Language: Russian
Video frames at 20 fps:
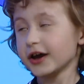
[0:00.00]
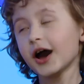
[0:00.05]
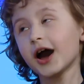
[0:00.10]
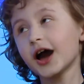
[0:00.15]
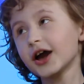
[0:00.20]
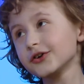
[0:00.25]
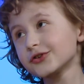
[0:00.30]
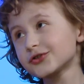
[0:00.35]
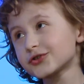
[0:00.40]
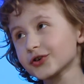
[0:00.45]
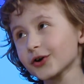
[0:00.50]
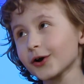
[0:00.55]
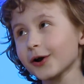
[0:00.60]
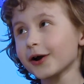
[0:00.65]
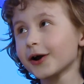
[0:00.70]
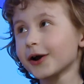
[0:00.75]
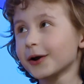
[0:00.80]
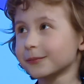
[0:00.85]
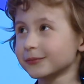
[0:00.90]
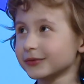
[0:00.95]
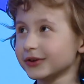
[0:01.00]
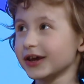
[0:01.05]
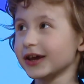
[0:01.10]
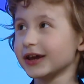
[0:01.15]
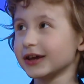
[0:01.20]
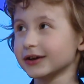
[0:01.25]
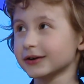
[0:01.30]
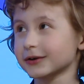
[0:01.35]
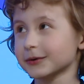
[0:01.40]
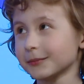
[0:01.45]
А еще
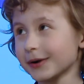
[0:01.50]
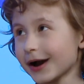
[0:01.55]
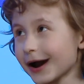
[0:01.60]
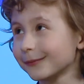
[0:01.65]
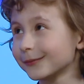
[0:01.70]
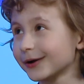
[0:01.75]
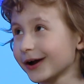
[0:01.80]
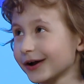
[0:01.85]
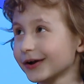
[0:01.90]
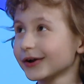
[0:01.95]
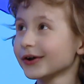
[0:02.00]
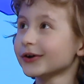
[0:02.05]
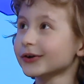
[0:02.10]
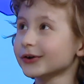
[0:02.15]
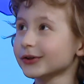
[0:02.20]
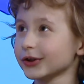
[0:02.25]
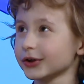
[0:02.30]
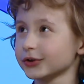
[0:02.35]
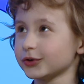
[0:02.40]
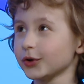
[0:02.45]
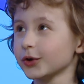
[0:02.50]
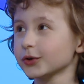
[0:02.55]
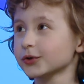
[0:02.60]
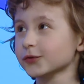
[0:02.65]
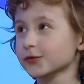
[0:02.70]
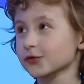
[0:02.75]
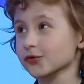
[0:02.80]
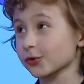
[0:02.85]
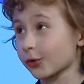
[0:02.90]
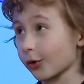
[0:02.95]
мне их мама кладет
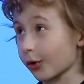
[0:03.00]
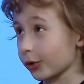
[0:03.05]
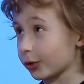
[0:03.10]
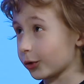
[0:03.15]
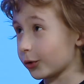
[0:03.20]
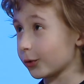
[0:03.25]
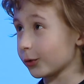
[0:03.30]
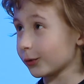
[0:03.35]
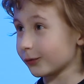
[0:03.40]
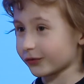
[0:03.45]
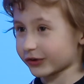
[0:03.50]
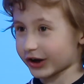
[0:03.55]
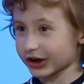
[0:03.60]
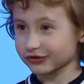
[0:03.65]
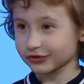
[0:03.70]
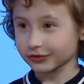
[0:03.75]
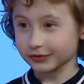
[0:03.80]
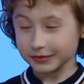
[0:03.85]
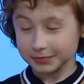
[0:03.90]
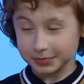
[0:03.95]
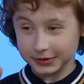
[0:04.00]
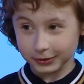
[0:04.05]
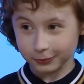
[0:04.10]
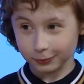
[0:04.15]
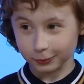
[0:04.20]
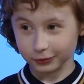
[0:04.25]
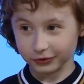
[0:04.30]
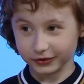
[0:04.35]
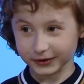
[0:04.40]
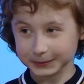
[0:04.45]
в школу в качестве
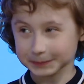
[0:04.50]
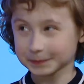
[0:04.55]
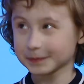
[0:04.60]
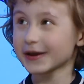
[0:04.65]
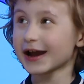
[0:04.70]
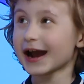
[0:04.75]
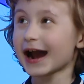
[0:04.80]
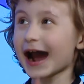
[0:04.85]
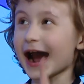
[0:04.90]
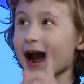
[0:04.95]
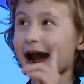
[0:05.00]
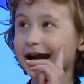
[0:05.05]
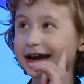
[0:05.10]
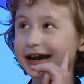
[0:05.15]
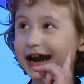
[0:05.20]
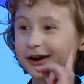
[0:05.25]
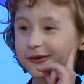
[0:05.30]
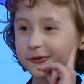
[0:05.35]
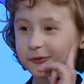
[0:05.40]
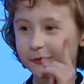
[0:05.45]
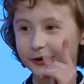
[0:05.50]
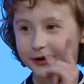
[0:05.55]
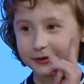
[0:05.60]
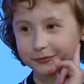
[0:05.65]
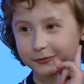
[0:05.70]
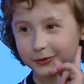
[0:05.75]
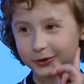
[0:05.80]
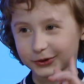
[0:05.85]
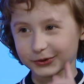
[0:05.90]
перекуса. А какой мой